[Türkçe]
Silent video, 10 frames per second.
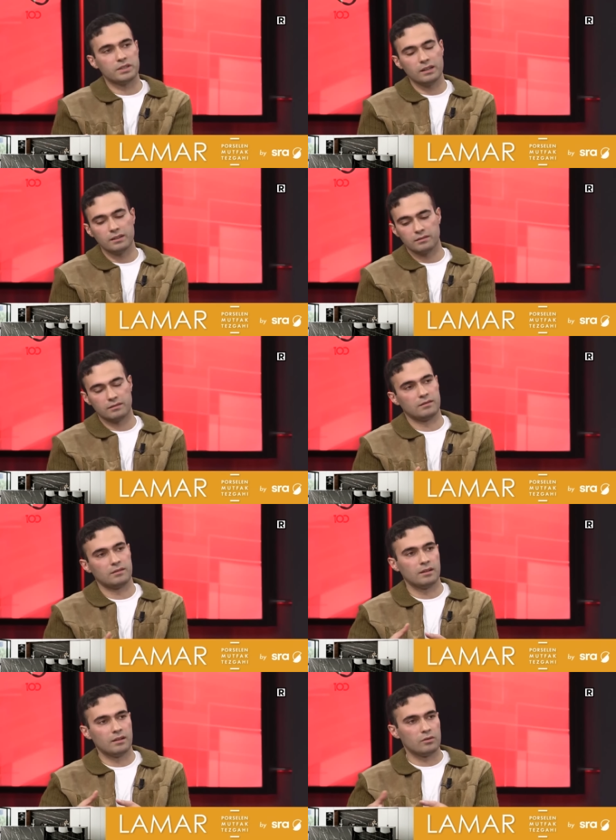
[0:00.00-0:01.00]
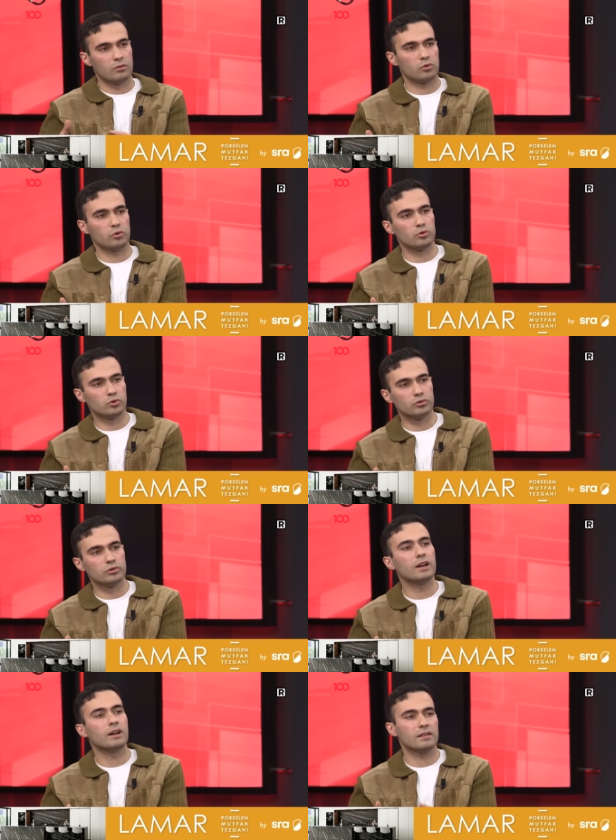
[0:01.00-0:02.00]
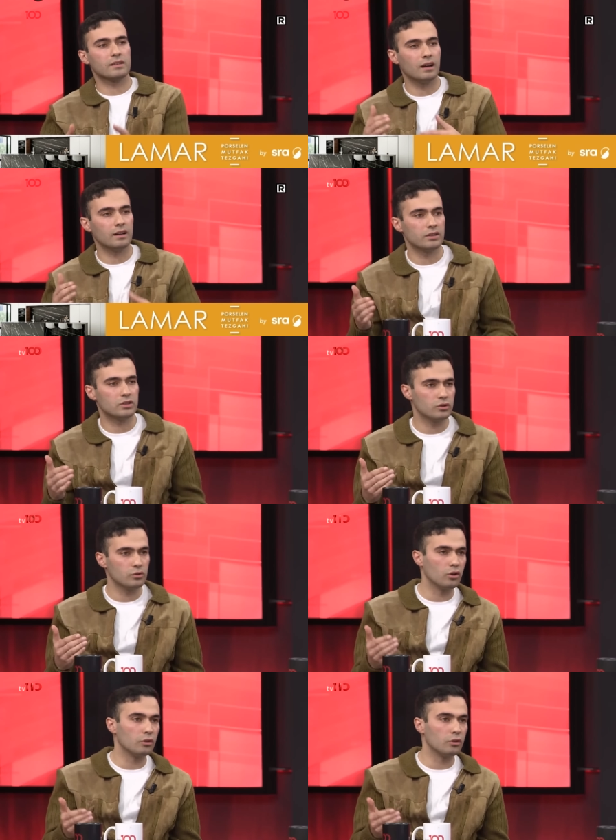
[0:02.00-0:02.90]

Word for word: bir şeyin sonucunda sahneye çıkıyor